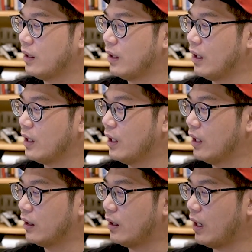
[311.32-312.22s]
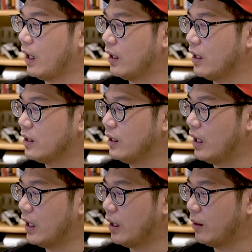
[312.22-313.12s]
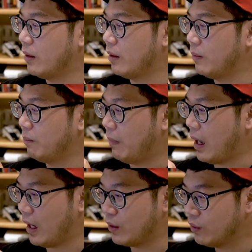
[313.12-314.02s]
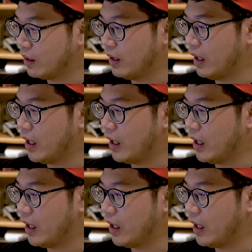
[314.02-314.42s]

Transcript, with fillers: Ya, dan ternyata di sini ada yang parah juga ya.